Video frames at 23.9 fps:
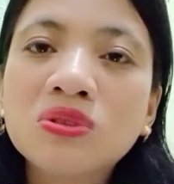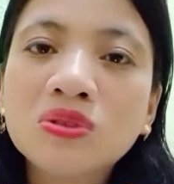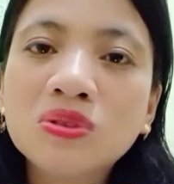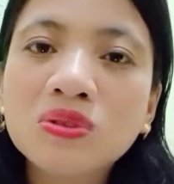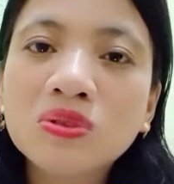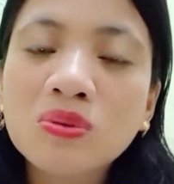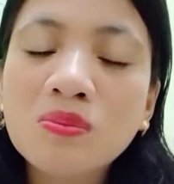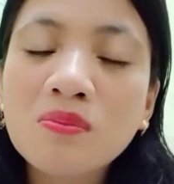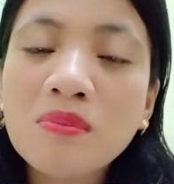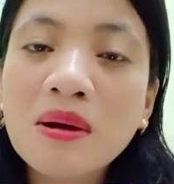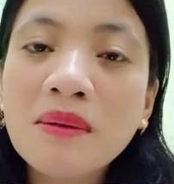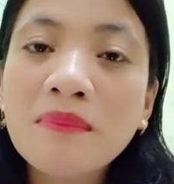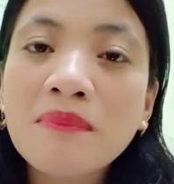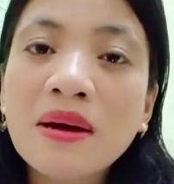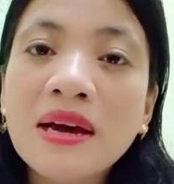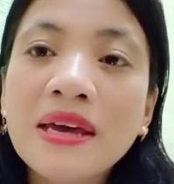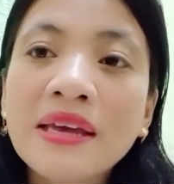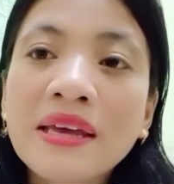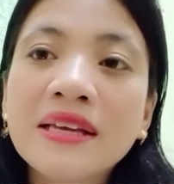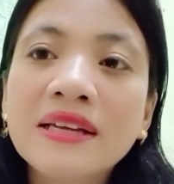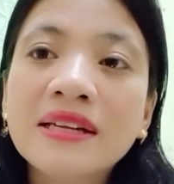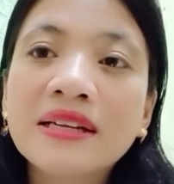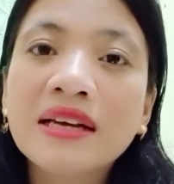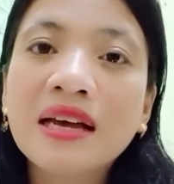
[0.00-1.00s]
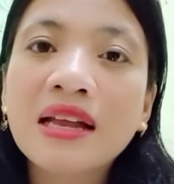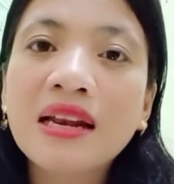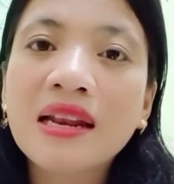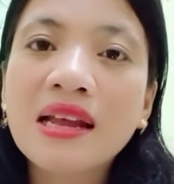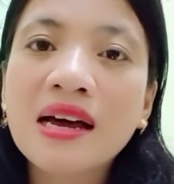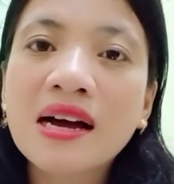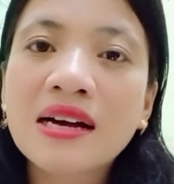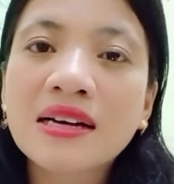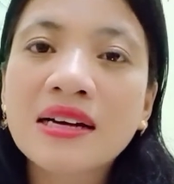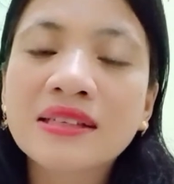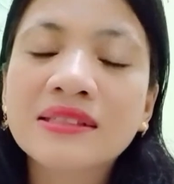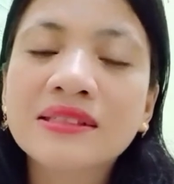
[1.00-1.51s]
Sumabay ka
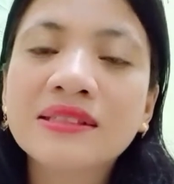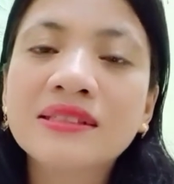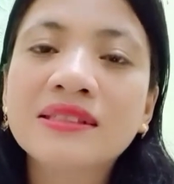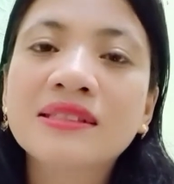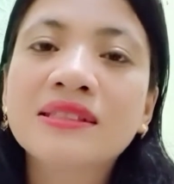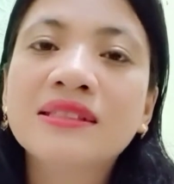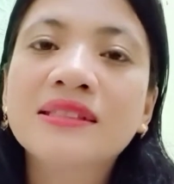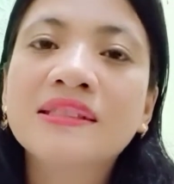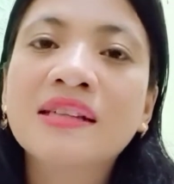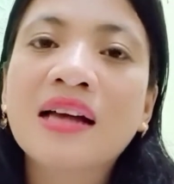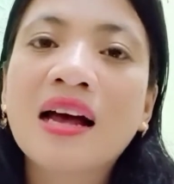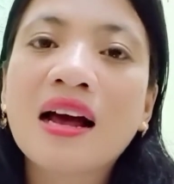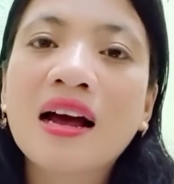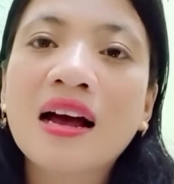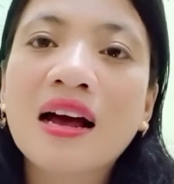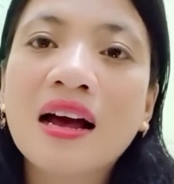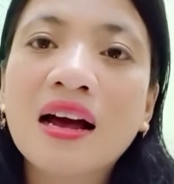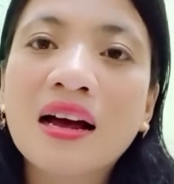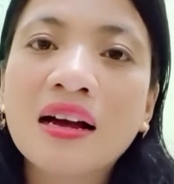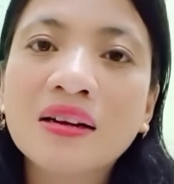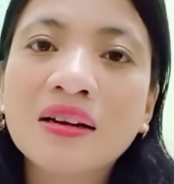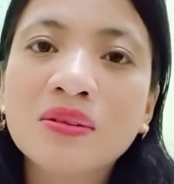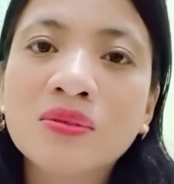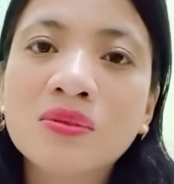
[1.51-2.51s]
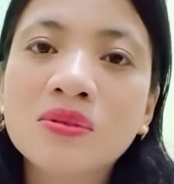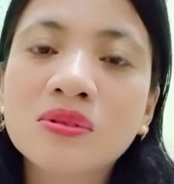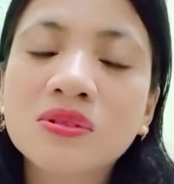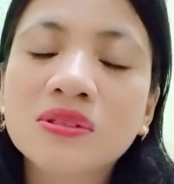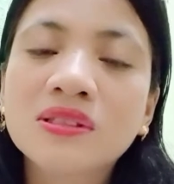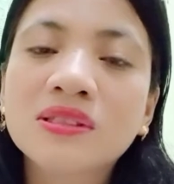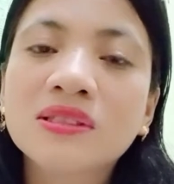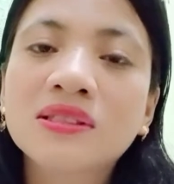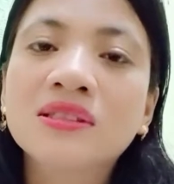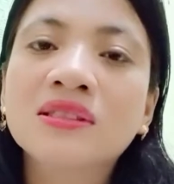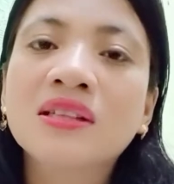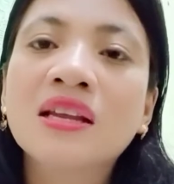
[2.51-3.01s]
lang sa
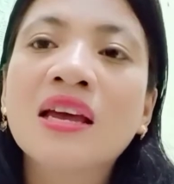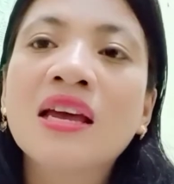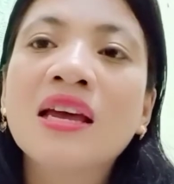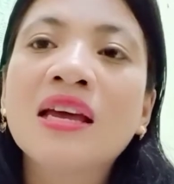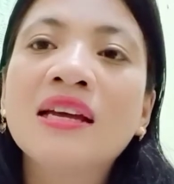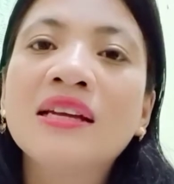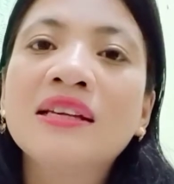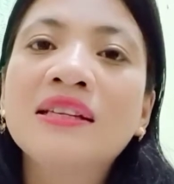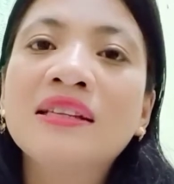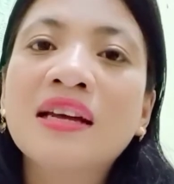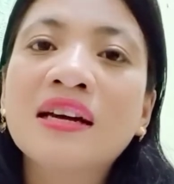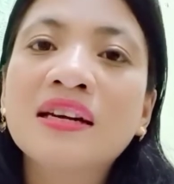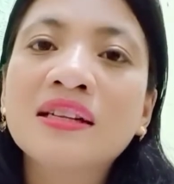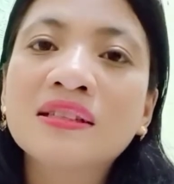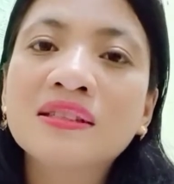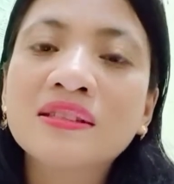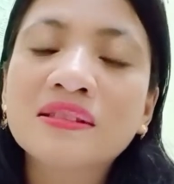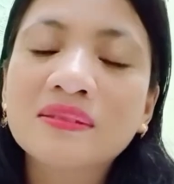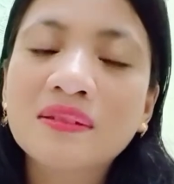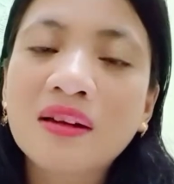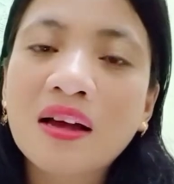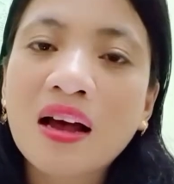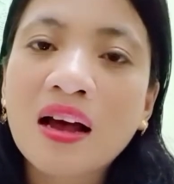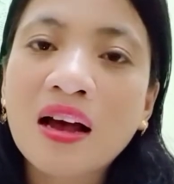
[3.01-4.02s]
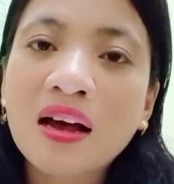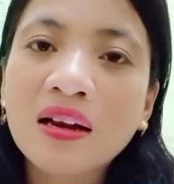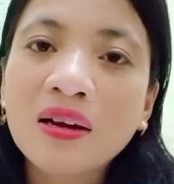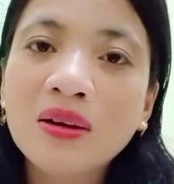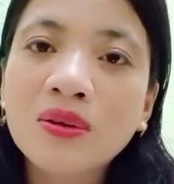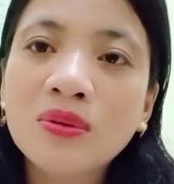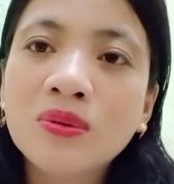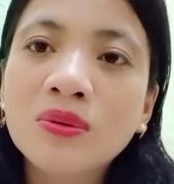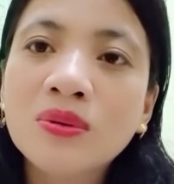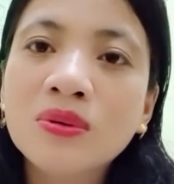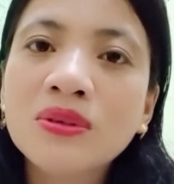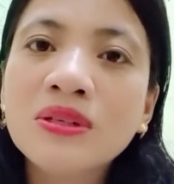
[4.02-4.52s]
agos ng
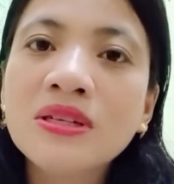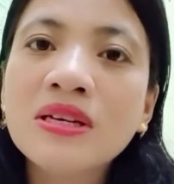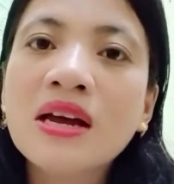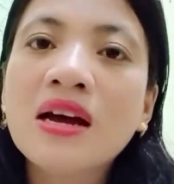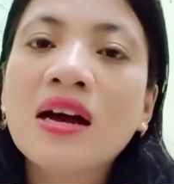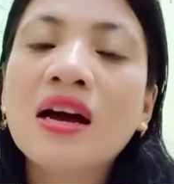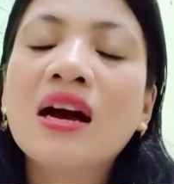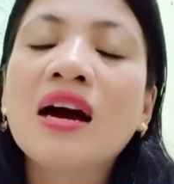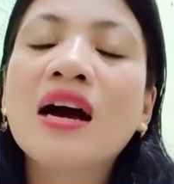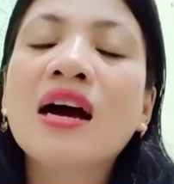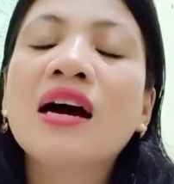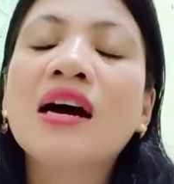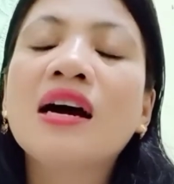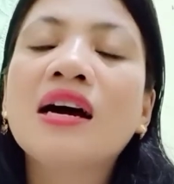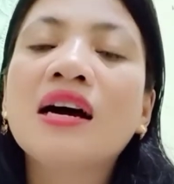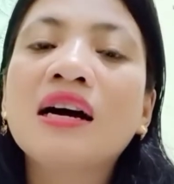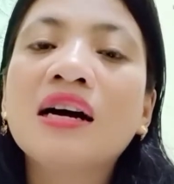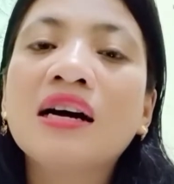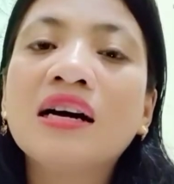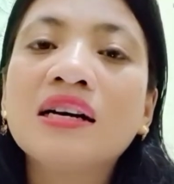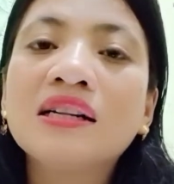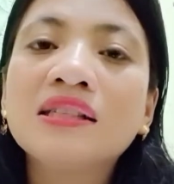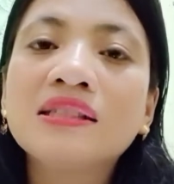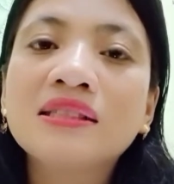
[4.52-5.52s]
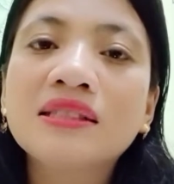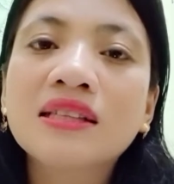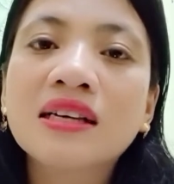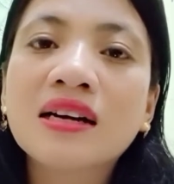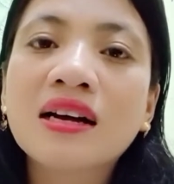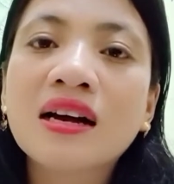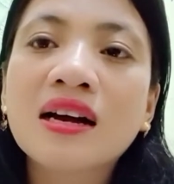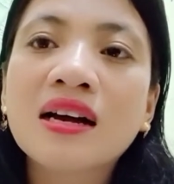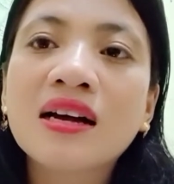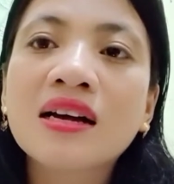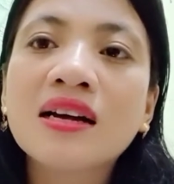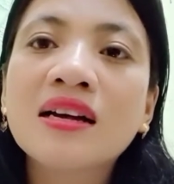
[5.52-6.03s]
alon at
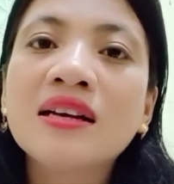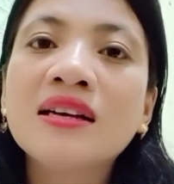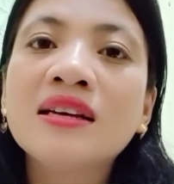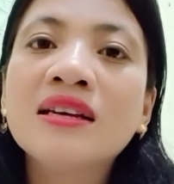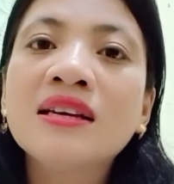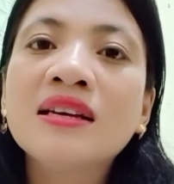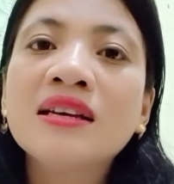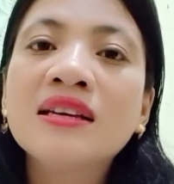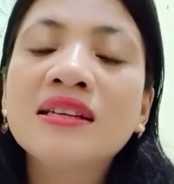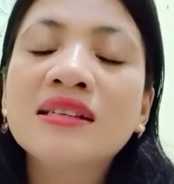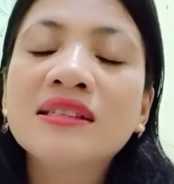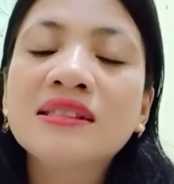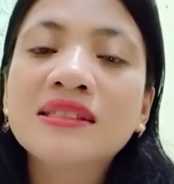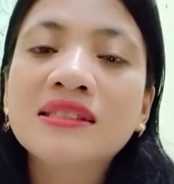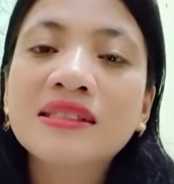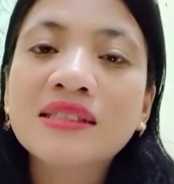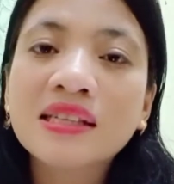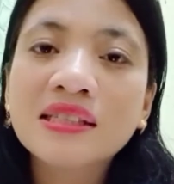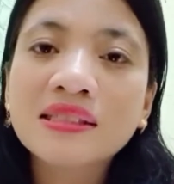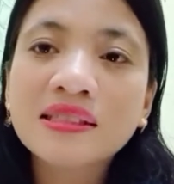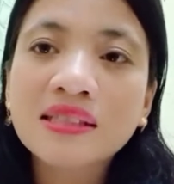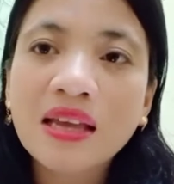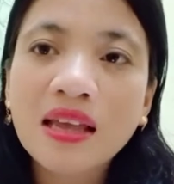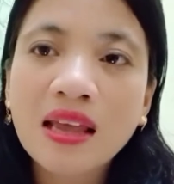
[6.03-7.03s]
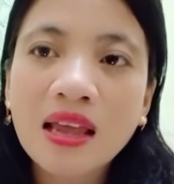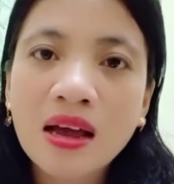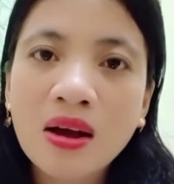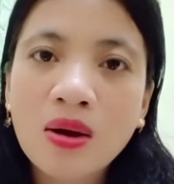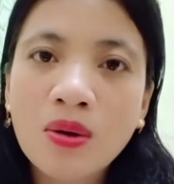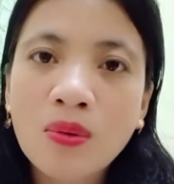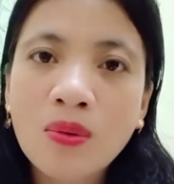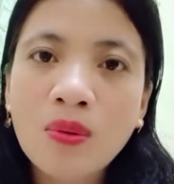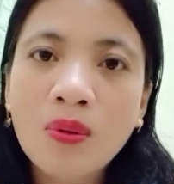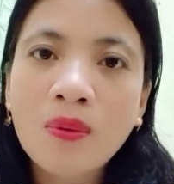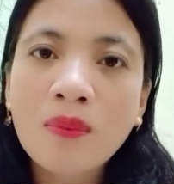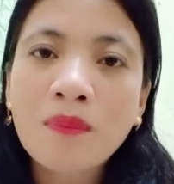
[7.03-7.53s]
saka sa
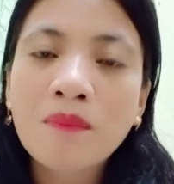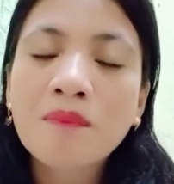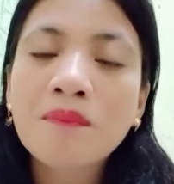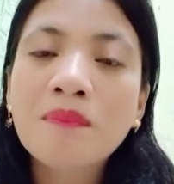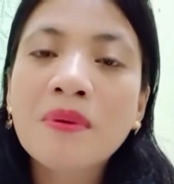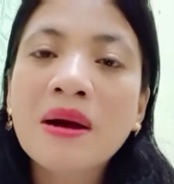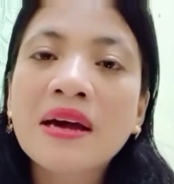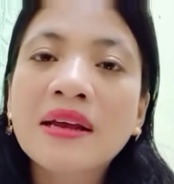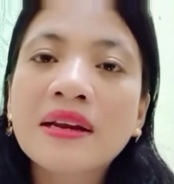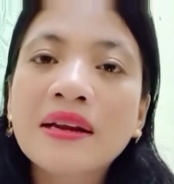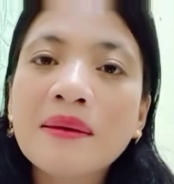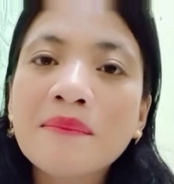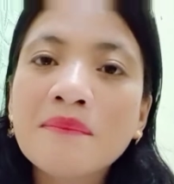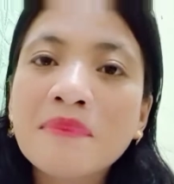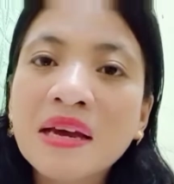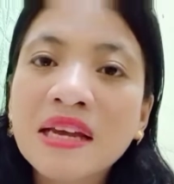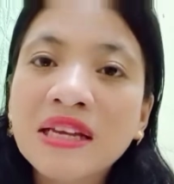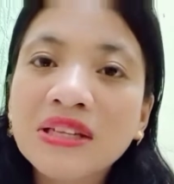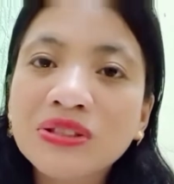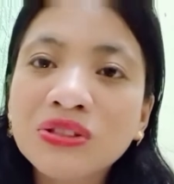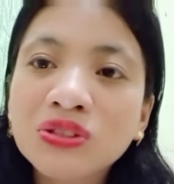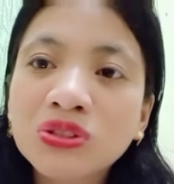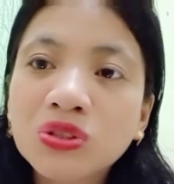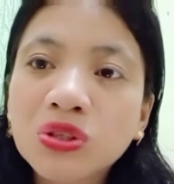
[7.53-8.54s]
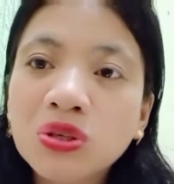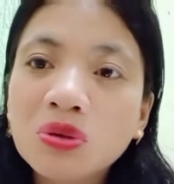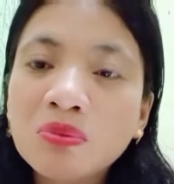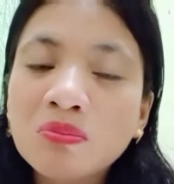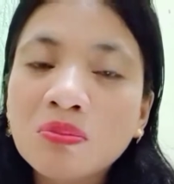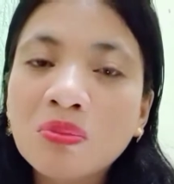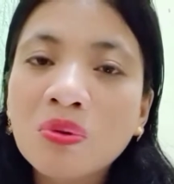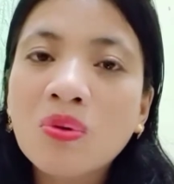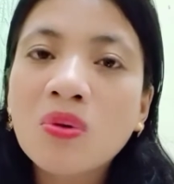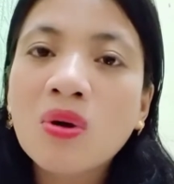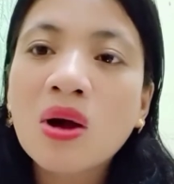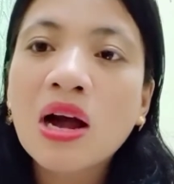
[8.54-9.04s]
sayaw para ma-enjoy
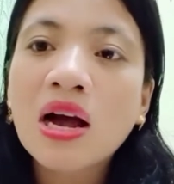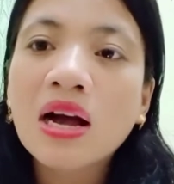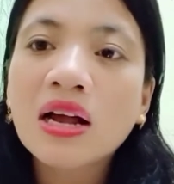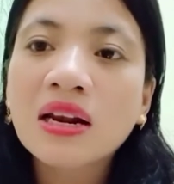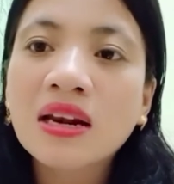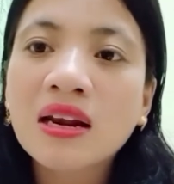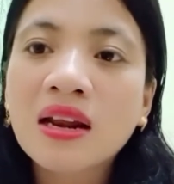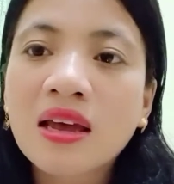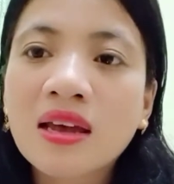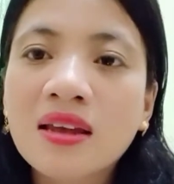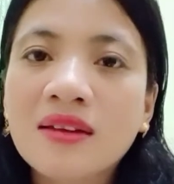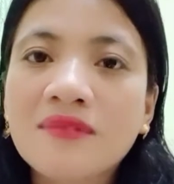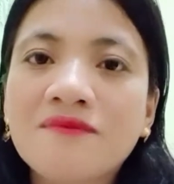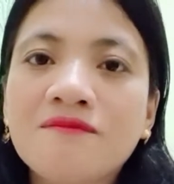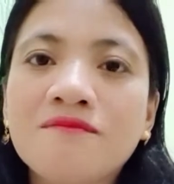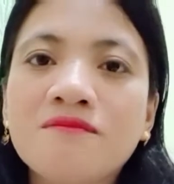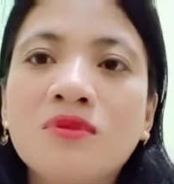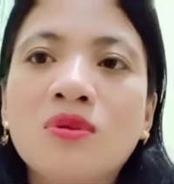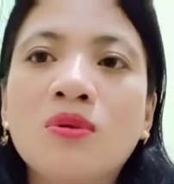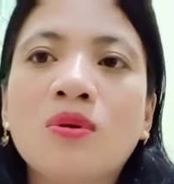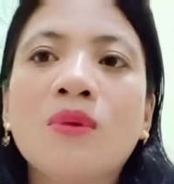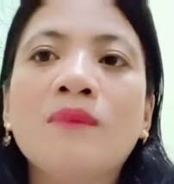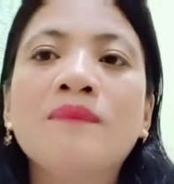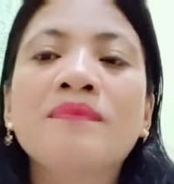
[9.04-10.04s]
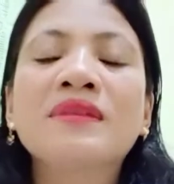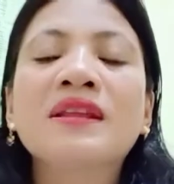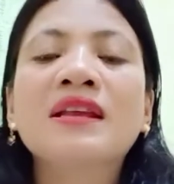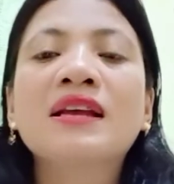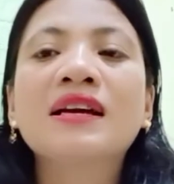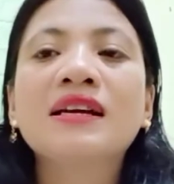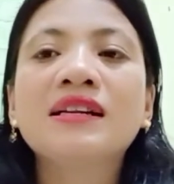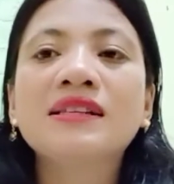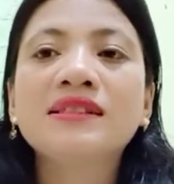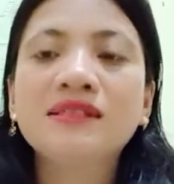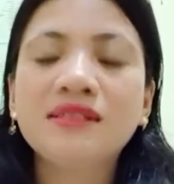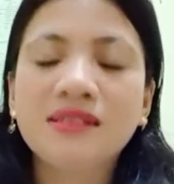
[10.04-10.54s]
mo ang life mo.
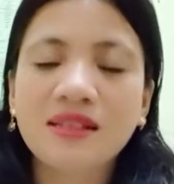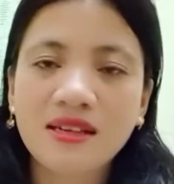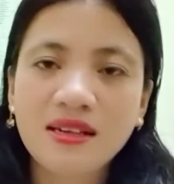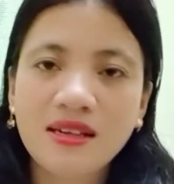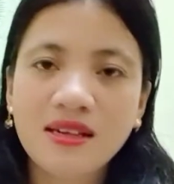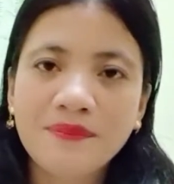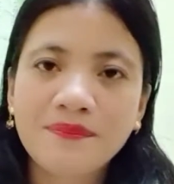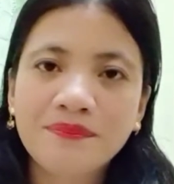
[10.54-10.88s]
Kasi,